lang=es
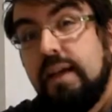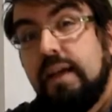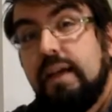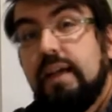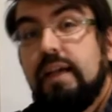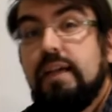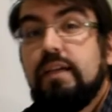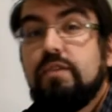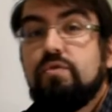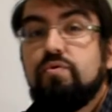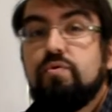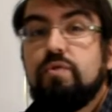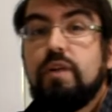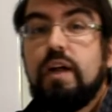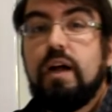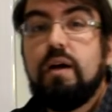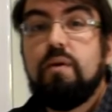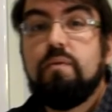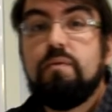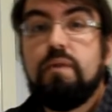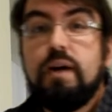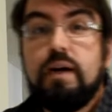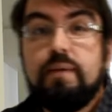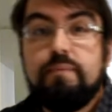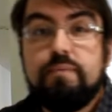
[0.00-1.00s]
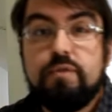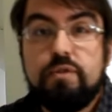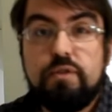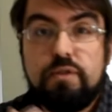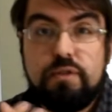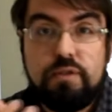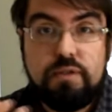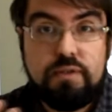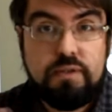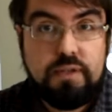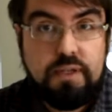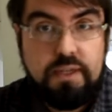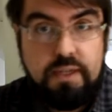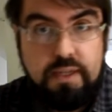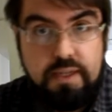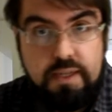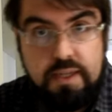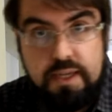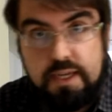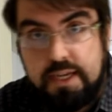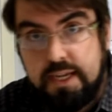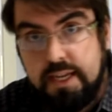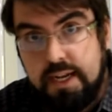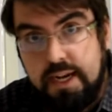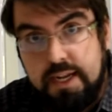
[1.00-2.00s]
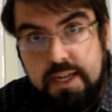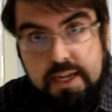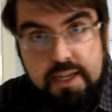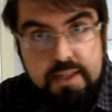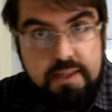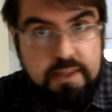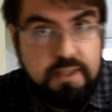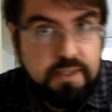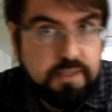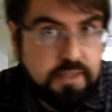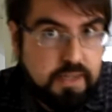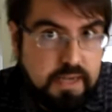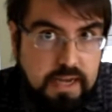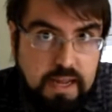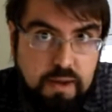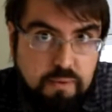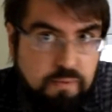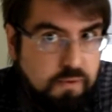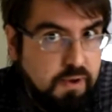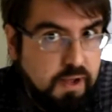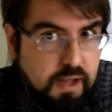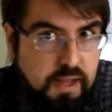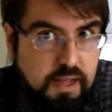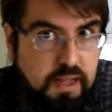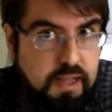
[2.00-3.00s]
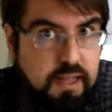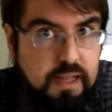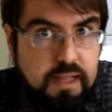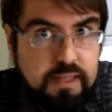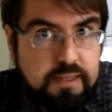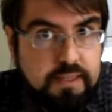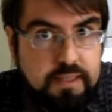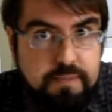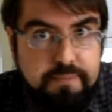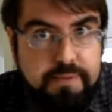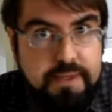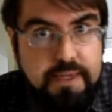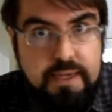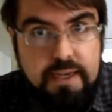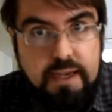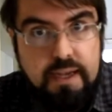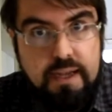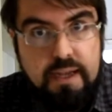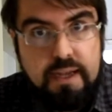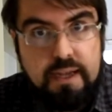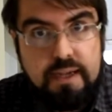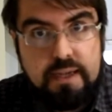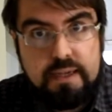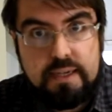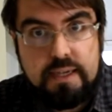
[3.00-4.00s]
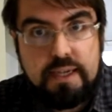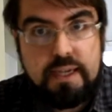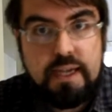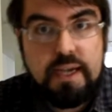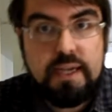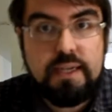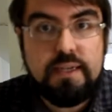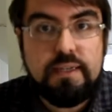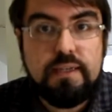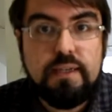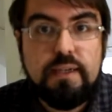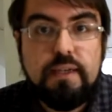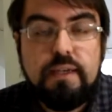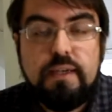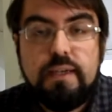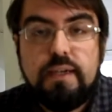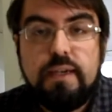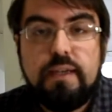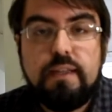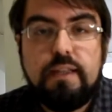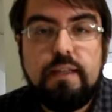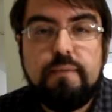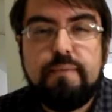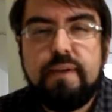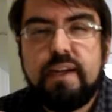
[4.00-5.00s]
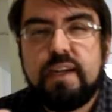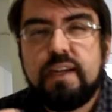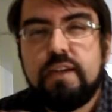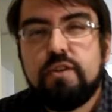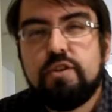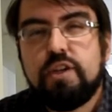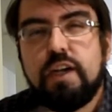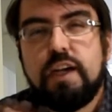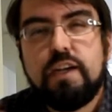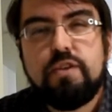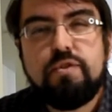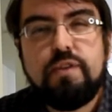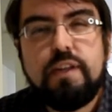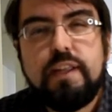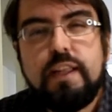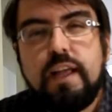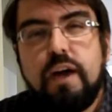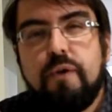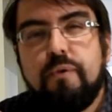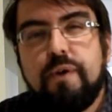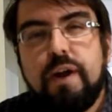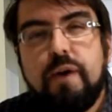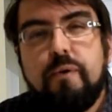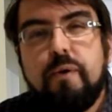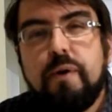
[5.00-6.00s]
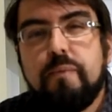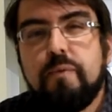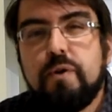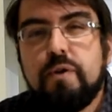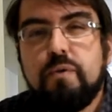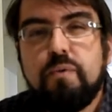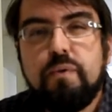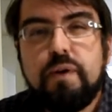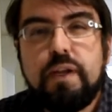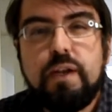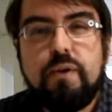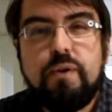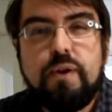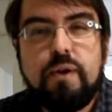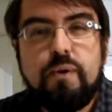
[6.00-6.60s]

es un agua, pues eh, aquí en Alicante es el agua típica que hay. Es decir, para que os hagáis una idea, un agua muy buena, un